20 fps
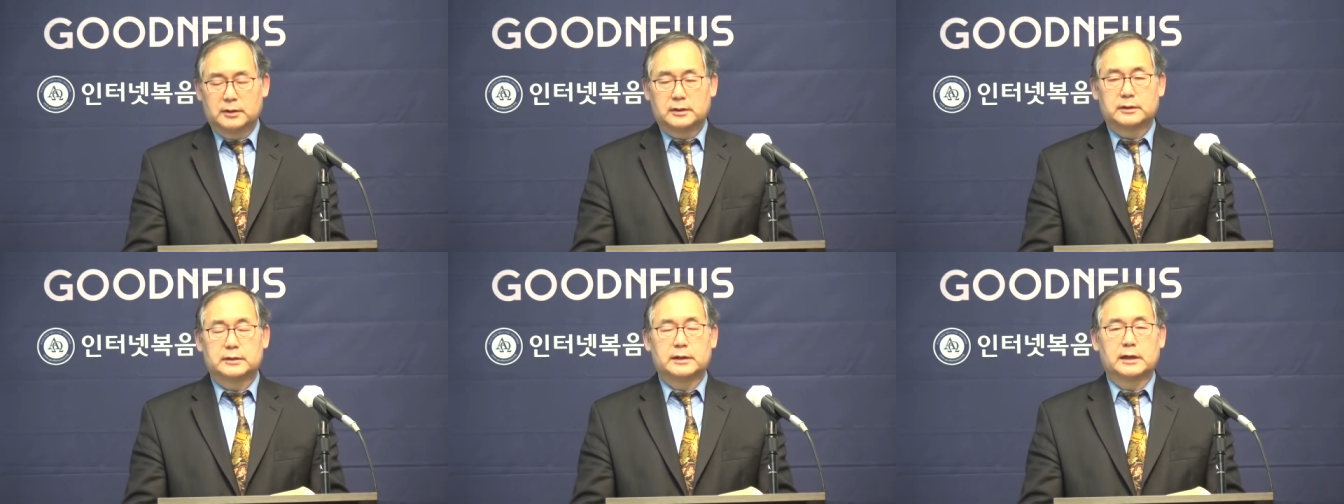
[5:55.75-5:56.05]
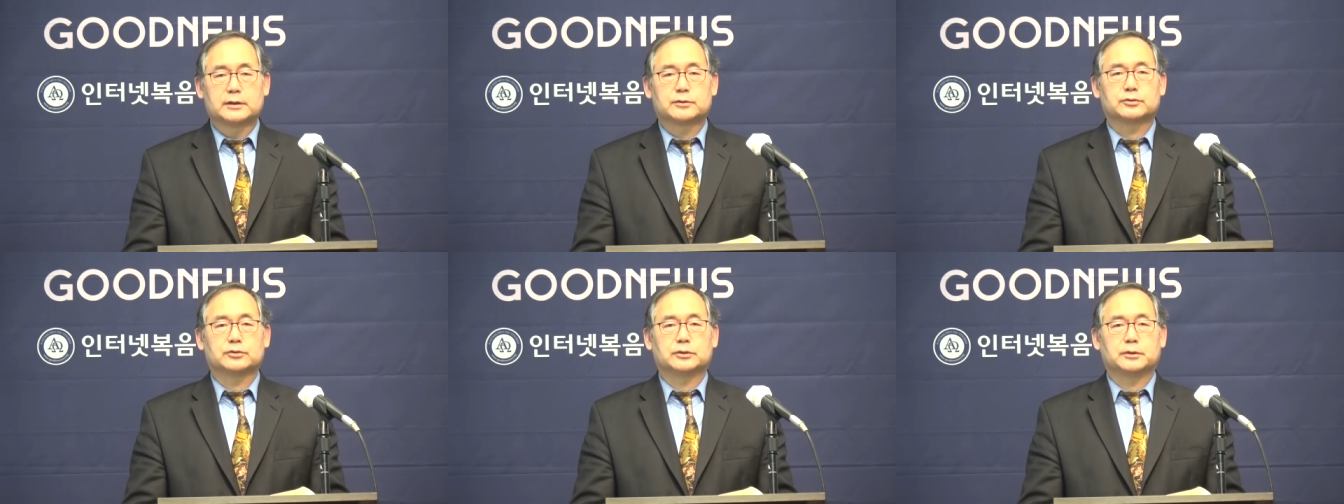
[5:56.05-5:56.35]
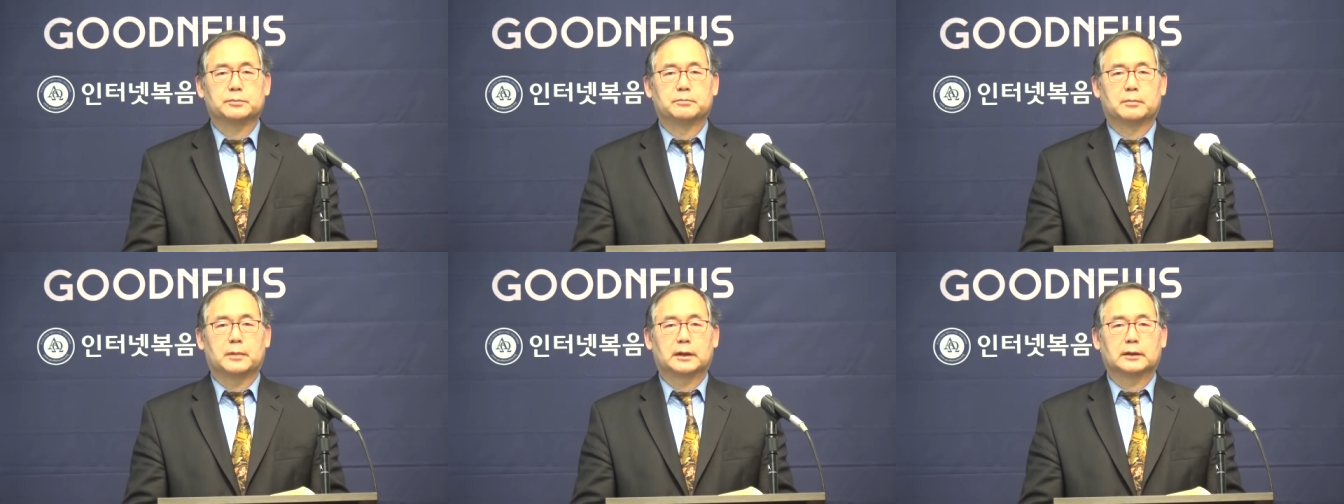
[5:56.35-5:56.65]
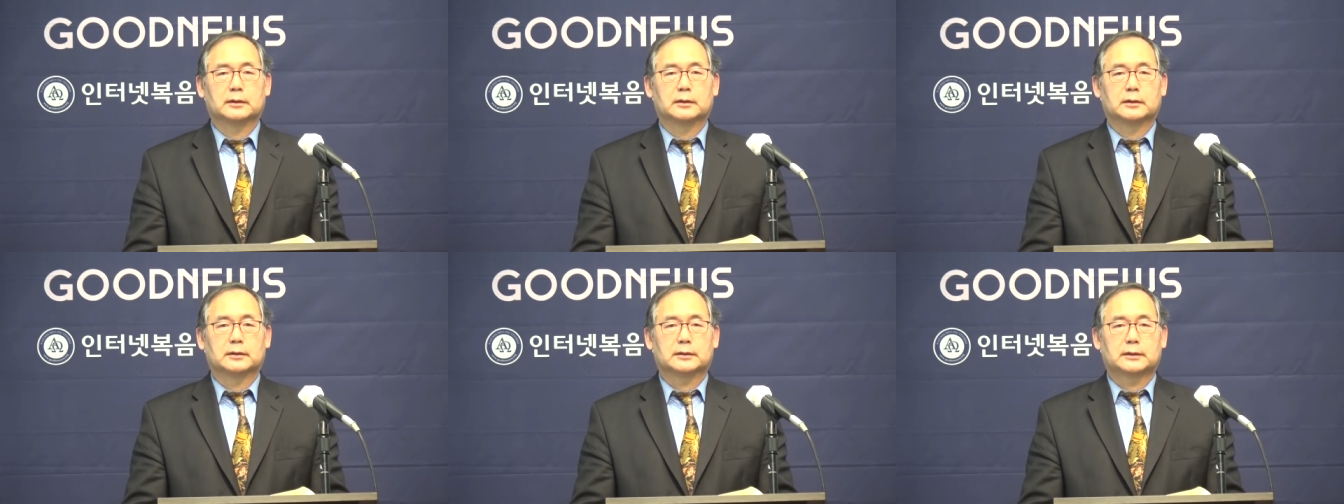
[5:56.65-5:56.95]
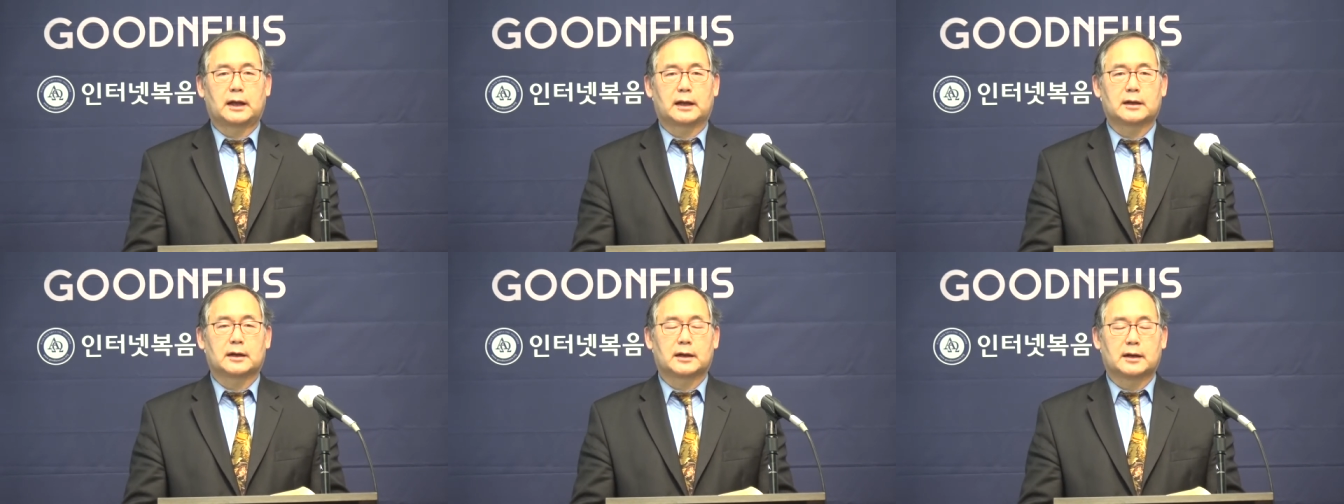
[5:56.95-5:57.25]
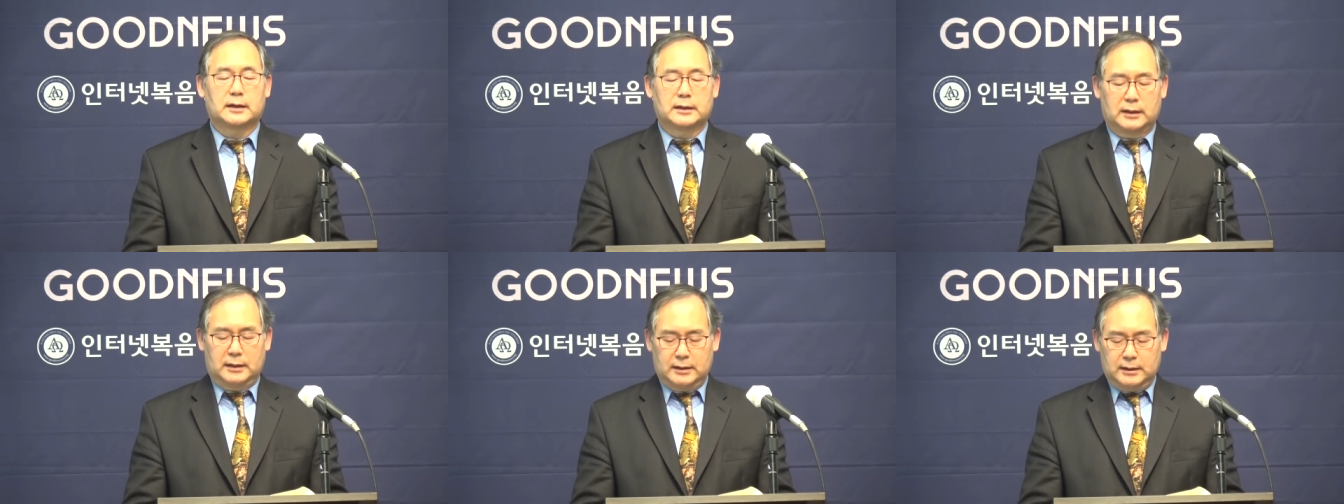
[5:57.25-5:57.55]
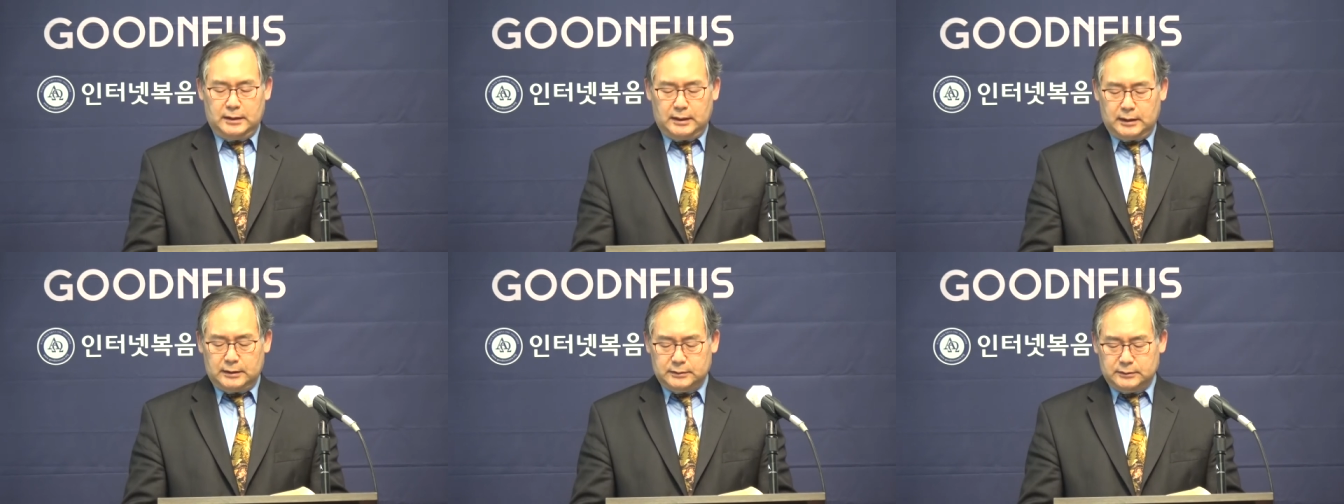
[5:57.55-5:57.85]
예수님만
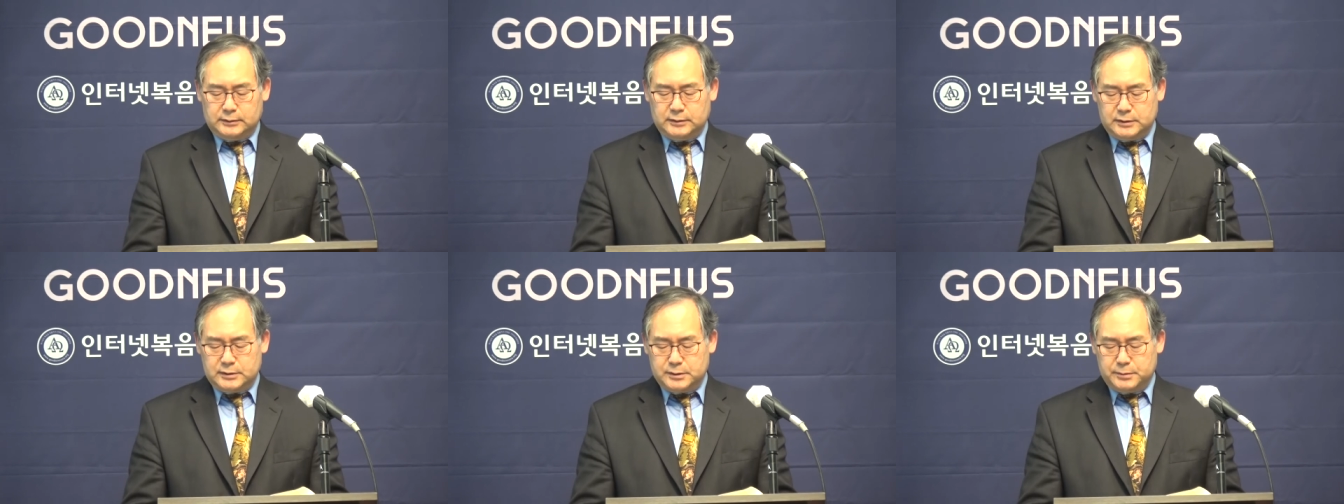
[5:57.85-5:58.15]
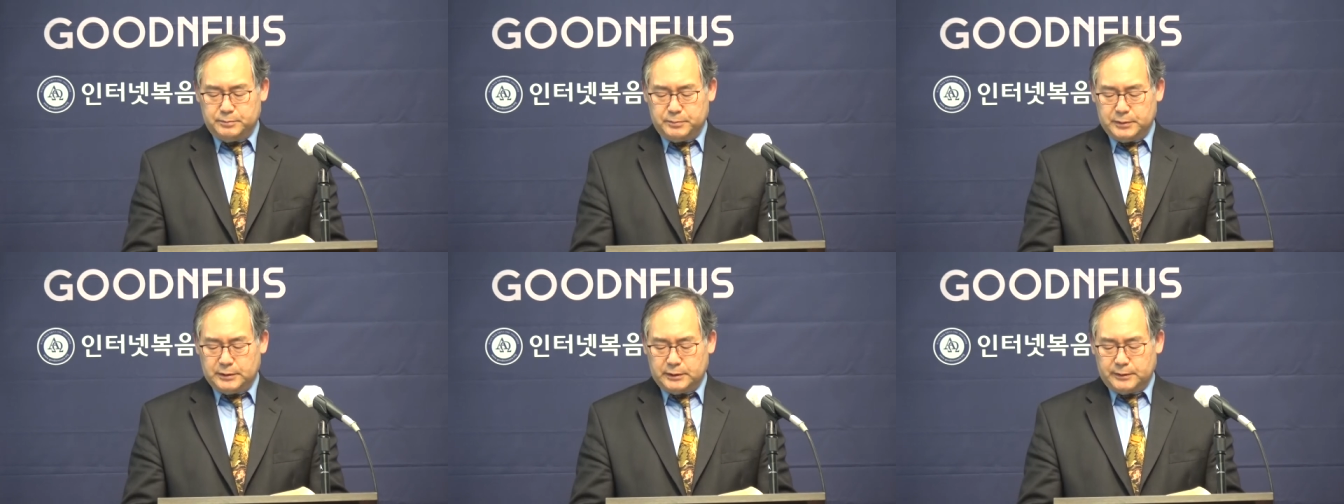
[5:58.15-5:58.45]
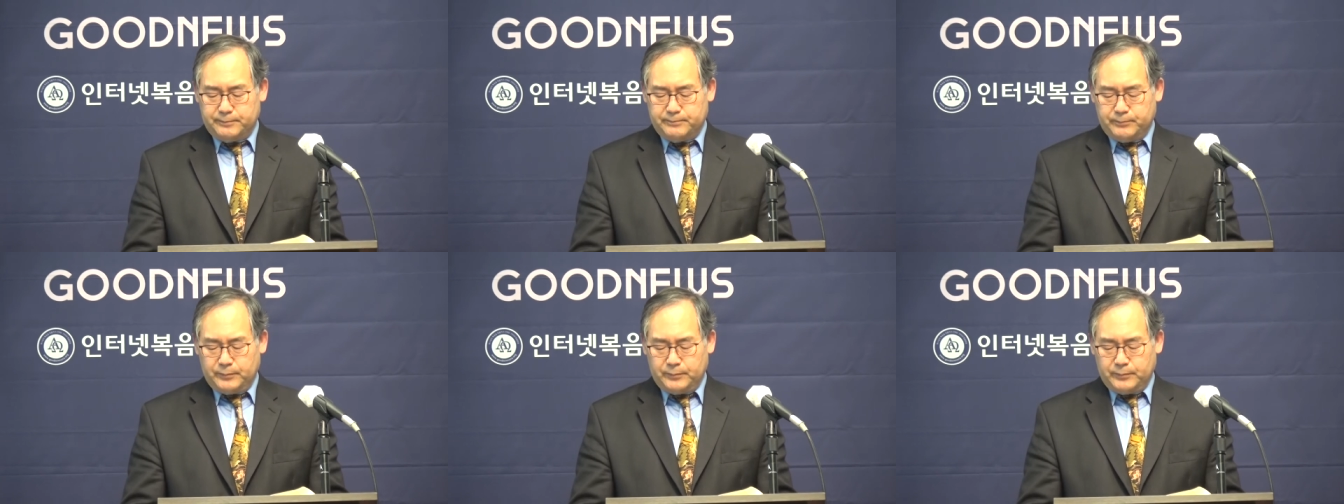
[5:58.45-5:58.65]
따라가야 하는 것입니다.